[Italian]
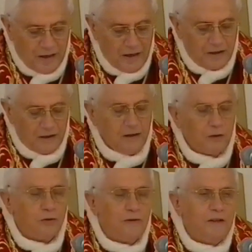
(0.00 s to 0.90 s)
grande
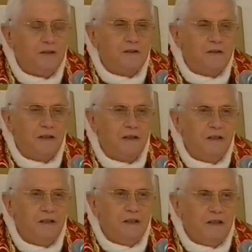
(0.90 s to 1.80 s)

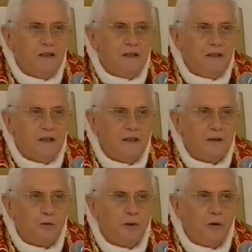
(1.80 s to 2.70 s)
eloquenza la
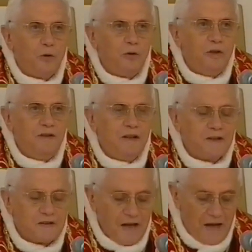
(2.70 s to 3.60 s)
natura
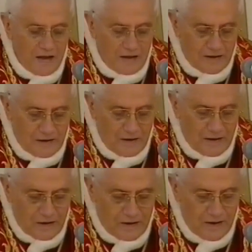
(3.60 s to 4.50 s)
universale
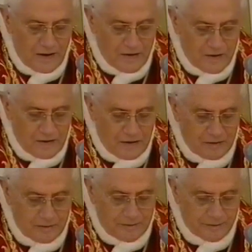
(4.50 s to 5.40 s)
della
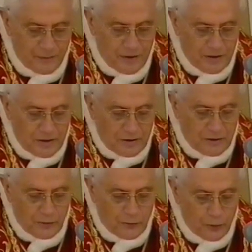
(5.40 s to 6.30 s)
Chiesa
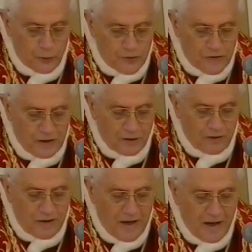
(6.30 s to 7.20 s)
diffusa in
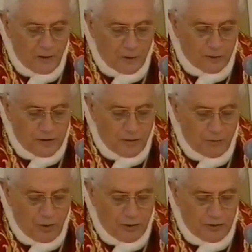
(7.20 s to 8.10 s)
ogni angolo del
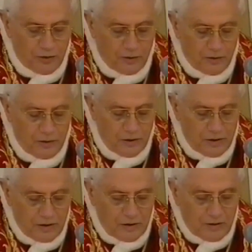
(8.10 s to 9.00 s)
mondo
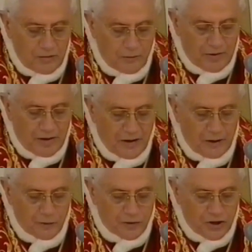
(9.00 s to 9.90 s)
per
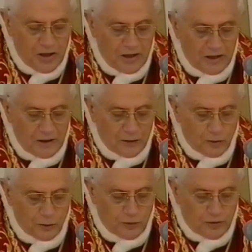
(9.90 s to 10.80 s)
annunciare a
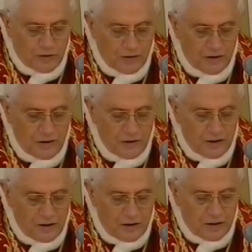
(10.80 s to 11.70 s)
tutti
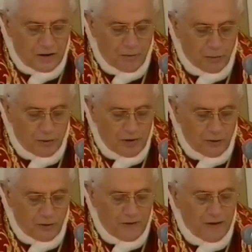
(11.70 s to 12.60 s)
la buona
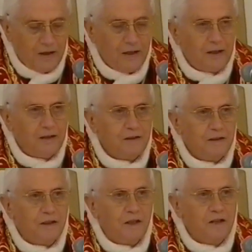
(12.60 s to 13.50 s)
novella
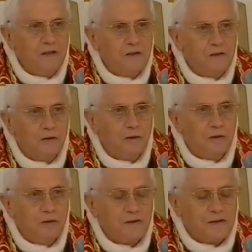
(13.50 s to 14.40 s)
di
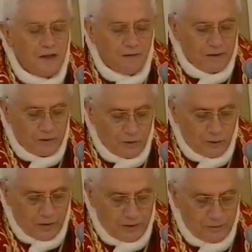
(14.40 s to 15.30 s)
Cristo
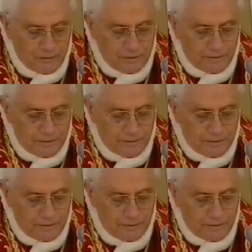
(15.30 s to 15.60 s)
Salvatore.